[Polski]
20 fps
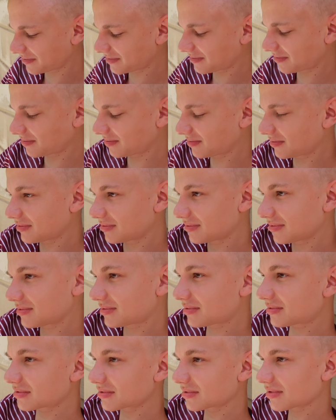
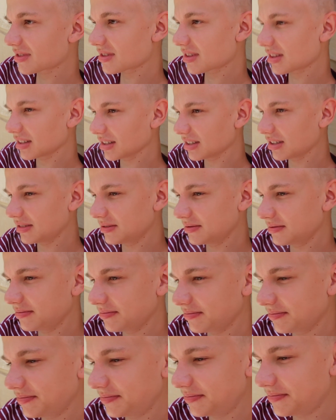książki, żeby
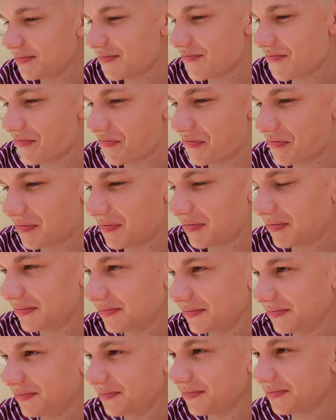pracować z nimi w tym
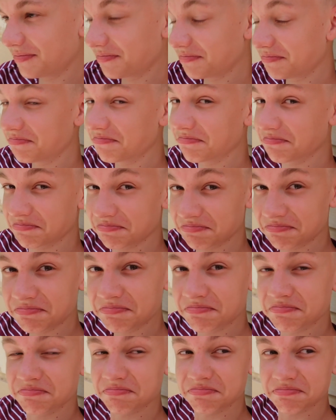tygodniu. Ty też dostałeś
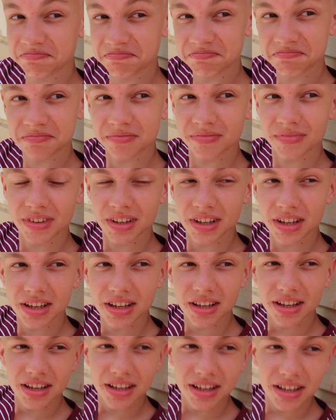chyba, ale inny level po
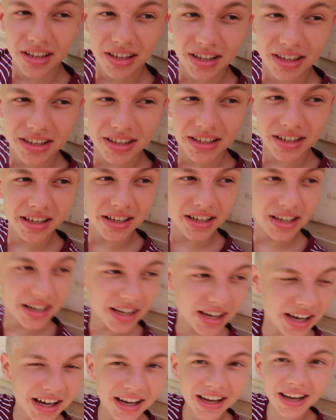prostu, nie? E,
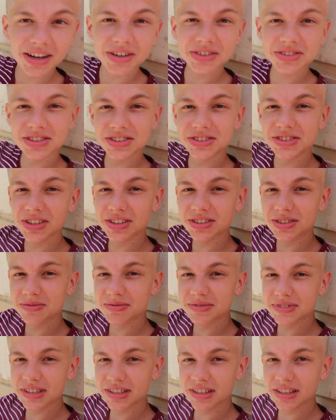aha, chodzi ci o
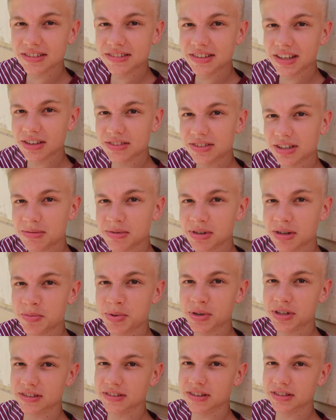tym z angielskiego. To ja tak,
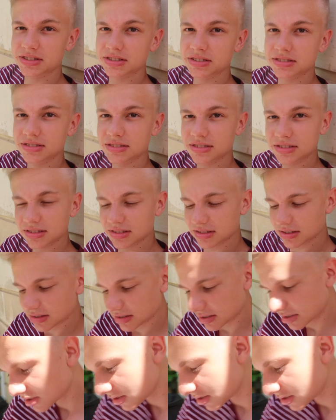tak, o tym, o